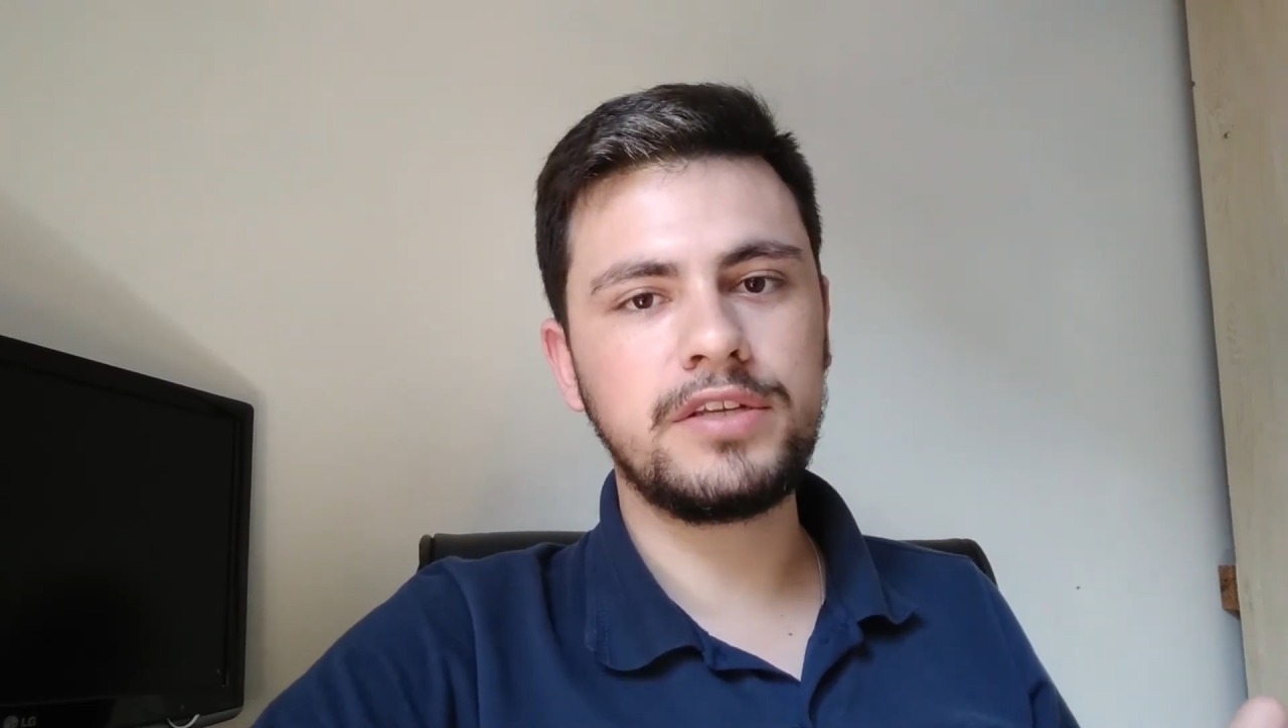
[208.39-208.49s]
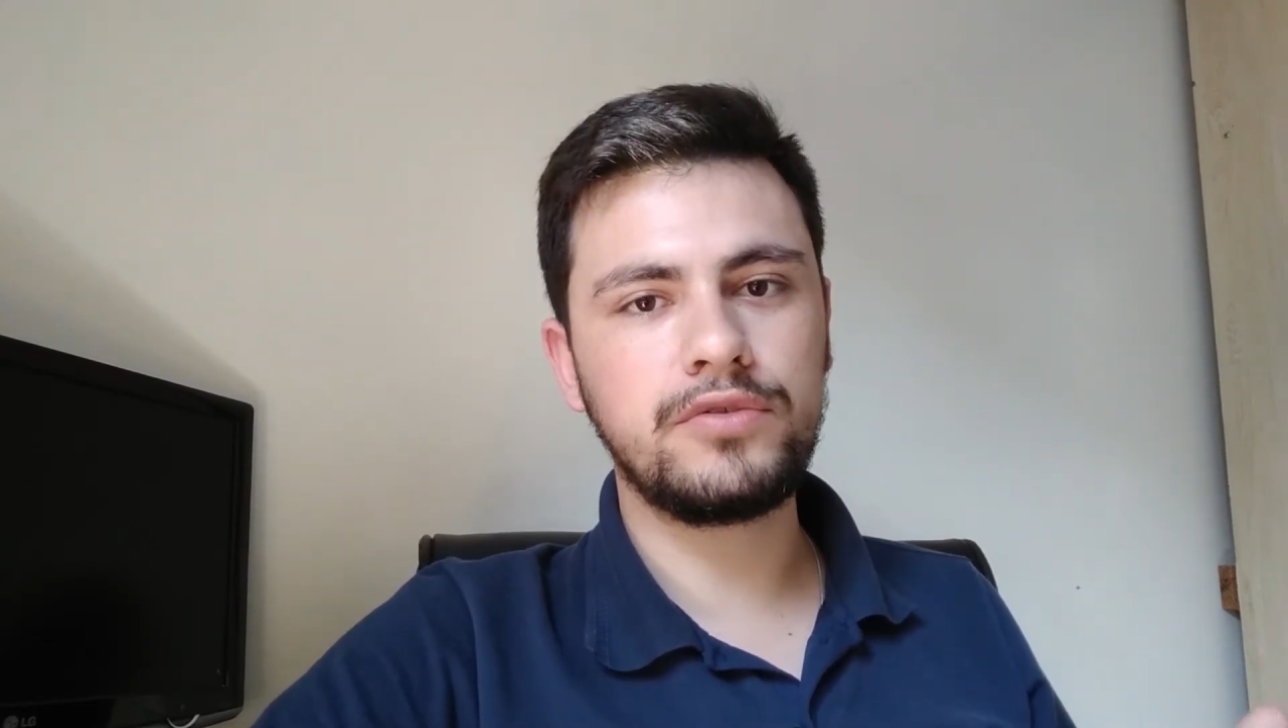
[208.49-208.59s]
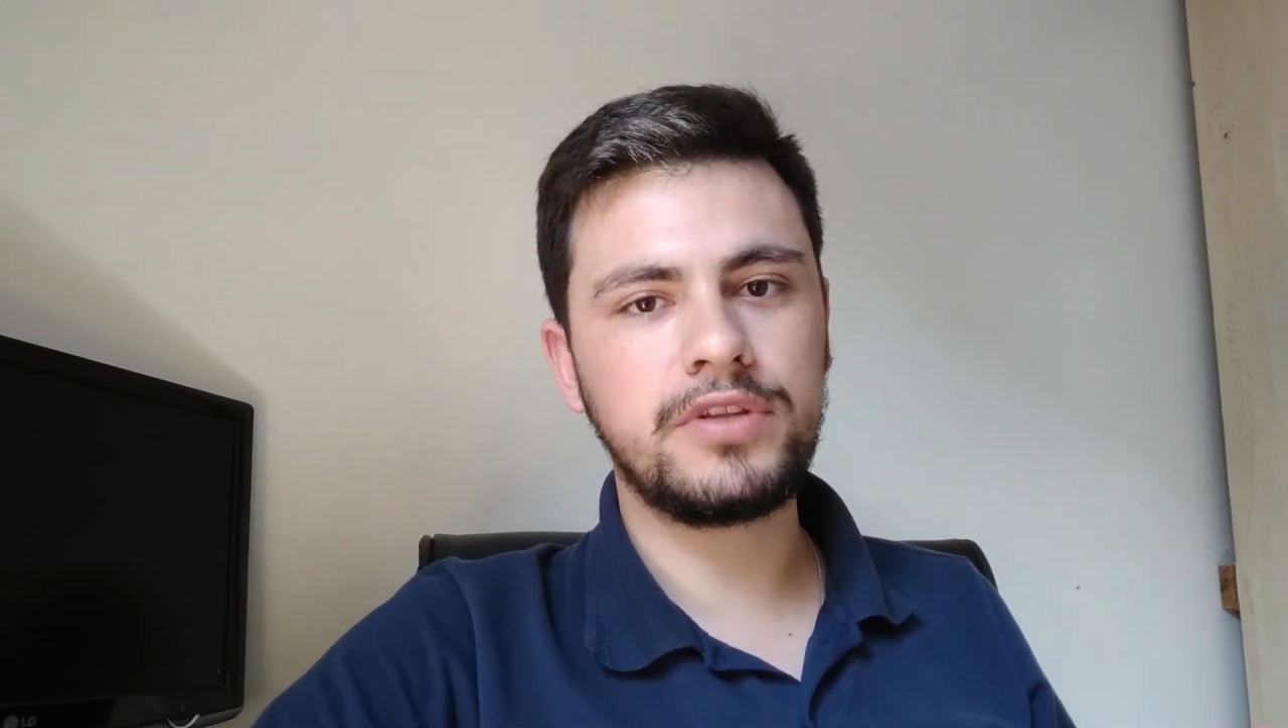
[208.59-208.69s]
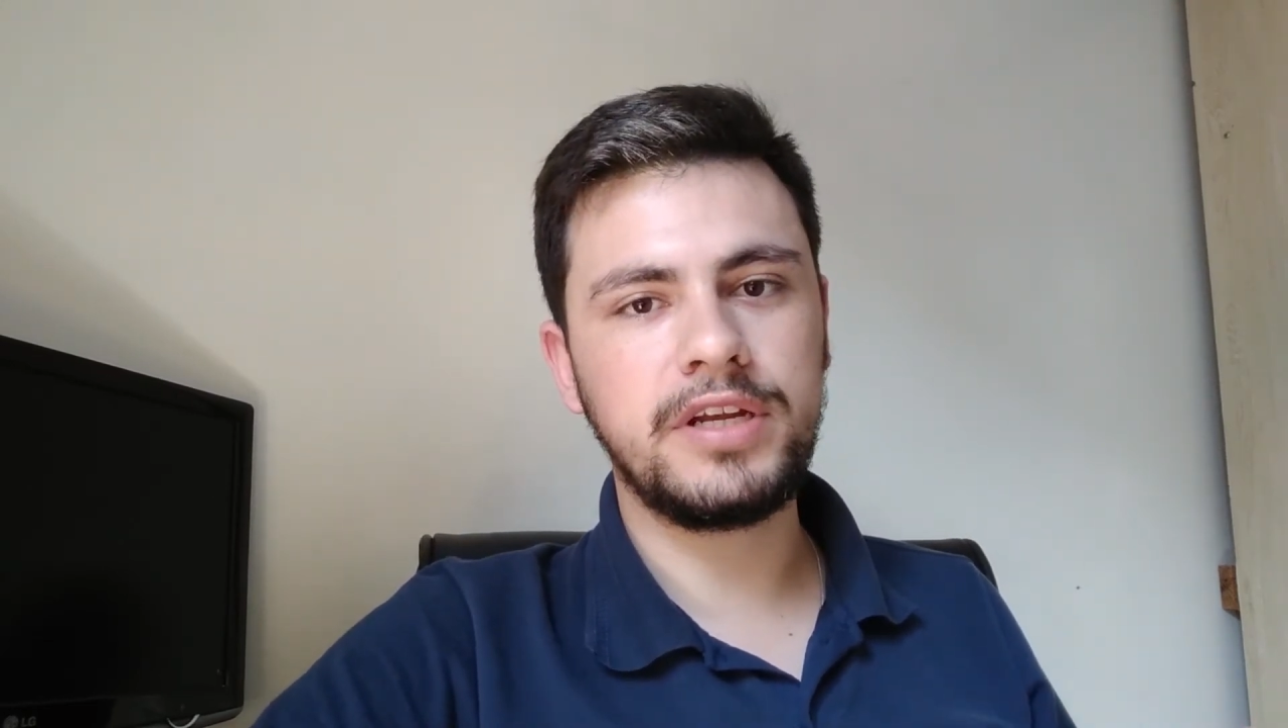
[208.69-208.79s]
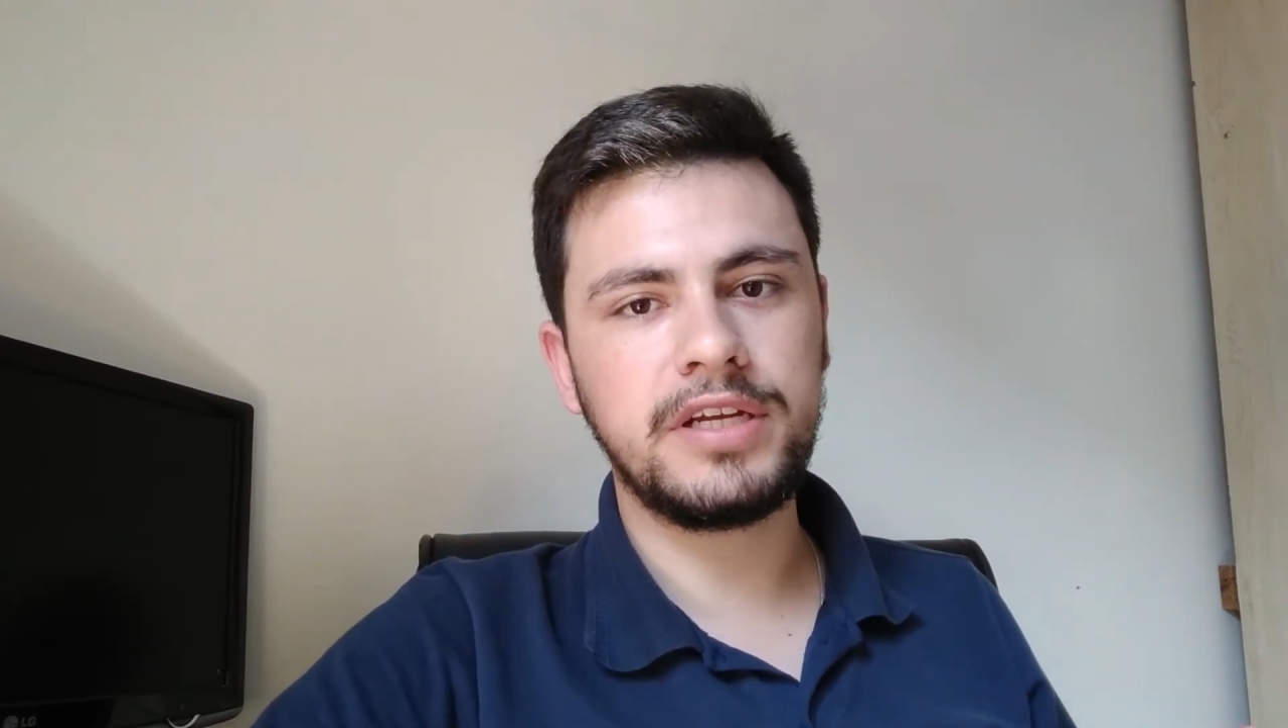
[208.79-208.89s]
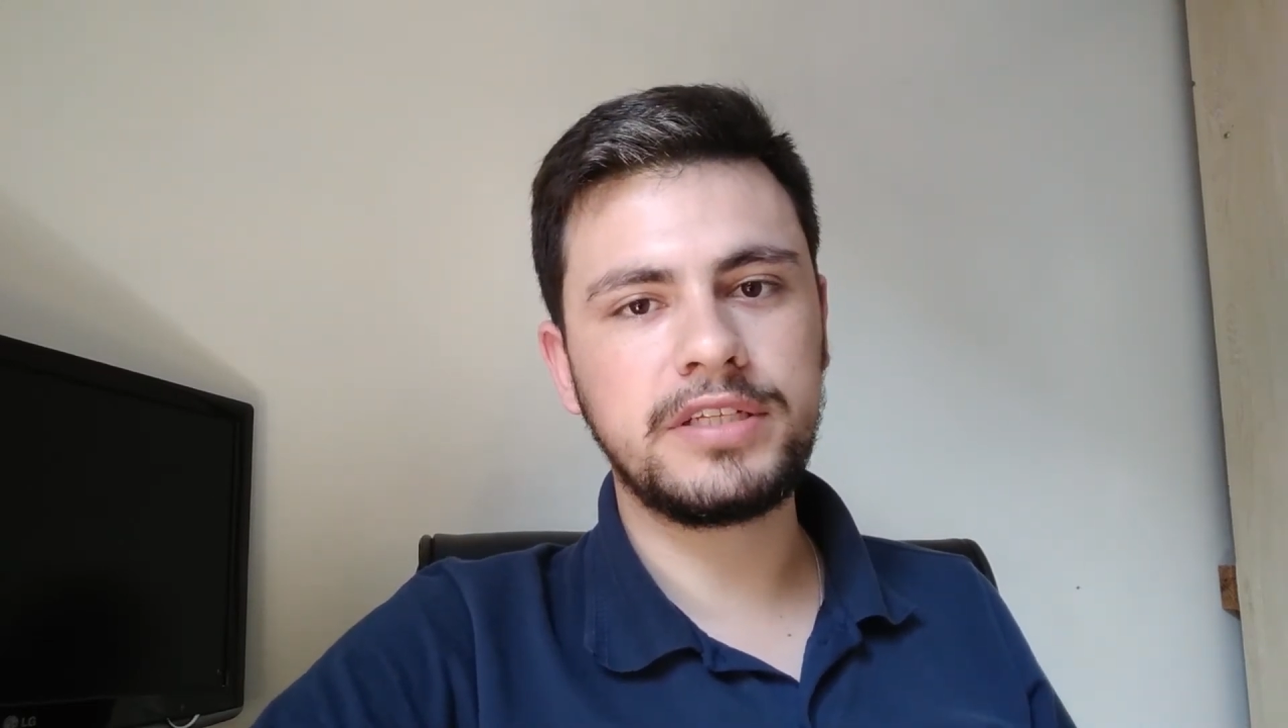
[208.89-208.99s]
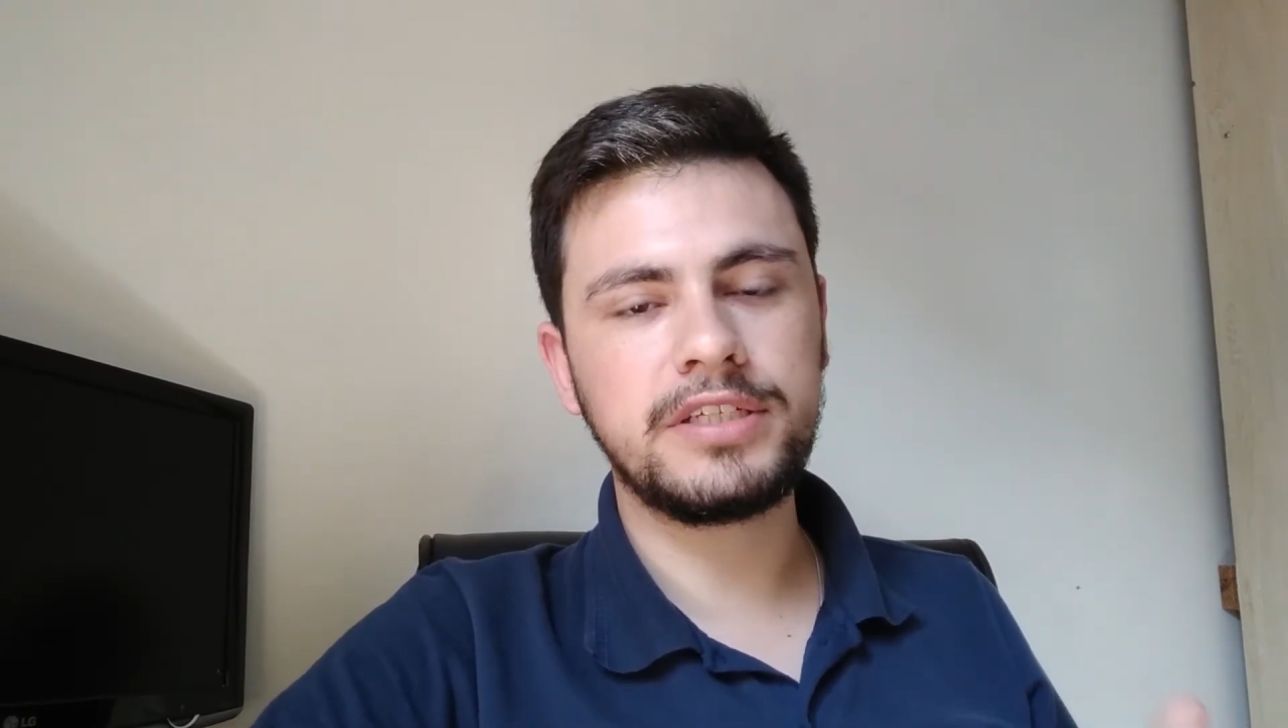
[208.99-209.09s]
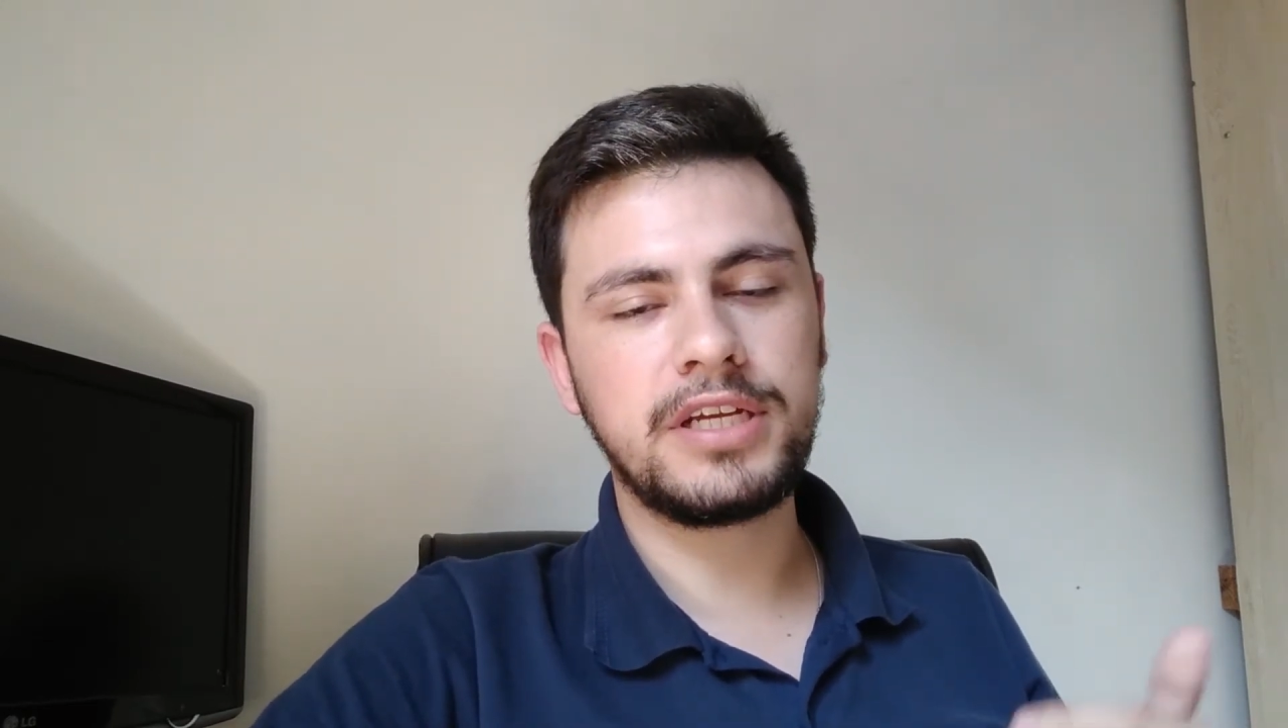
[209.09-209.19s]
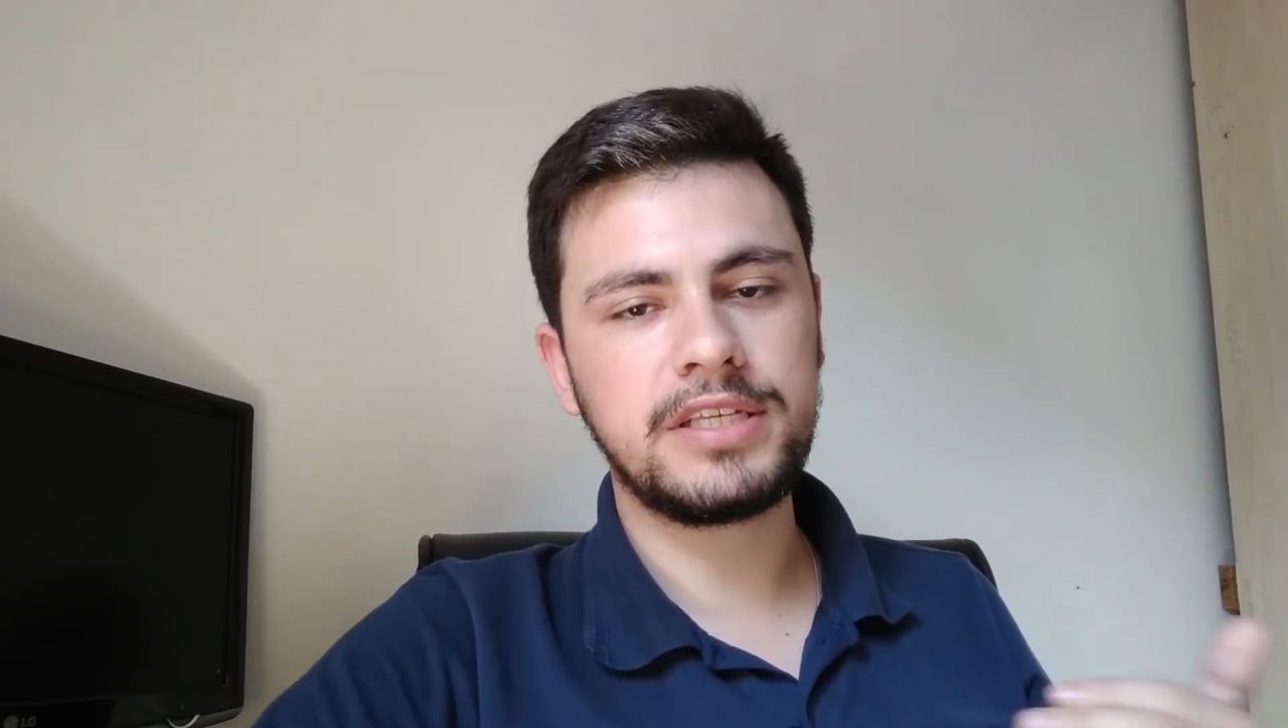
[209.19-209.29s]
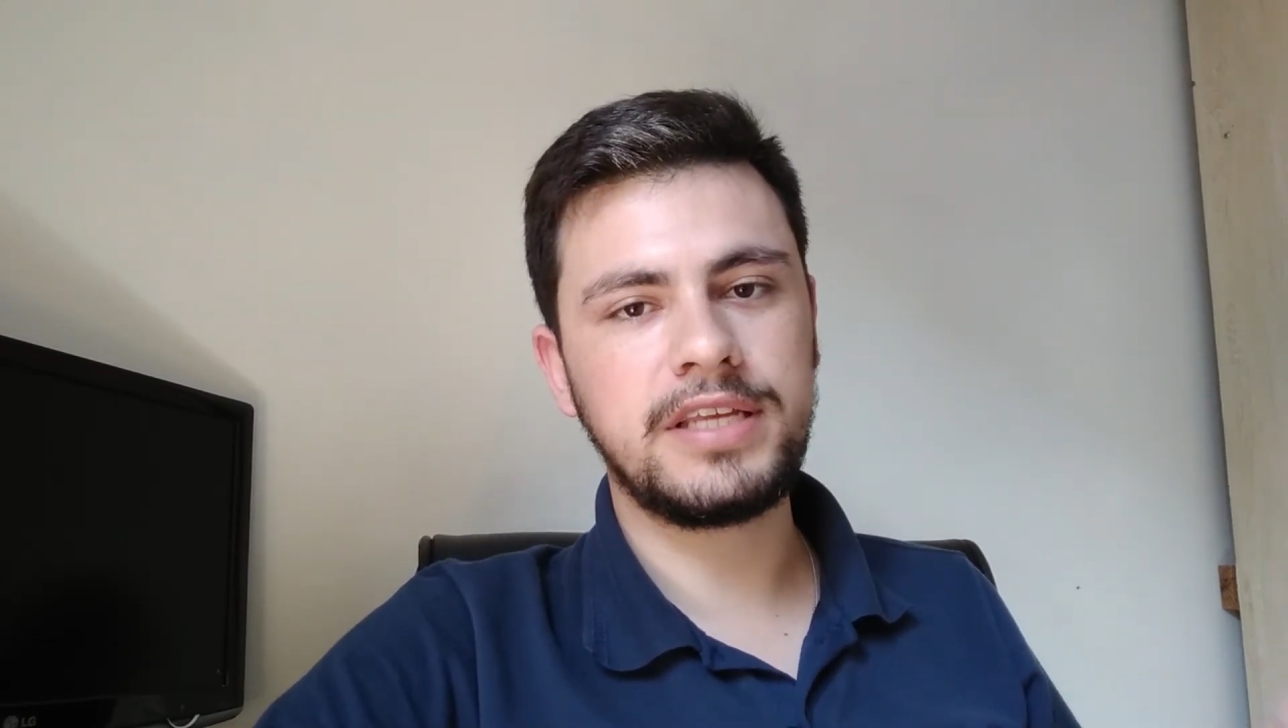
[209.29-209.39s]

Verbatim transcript: nutriente que já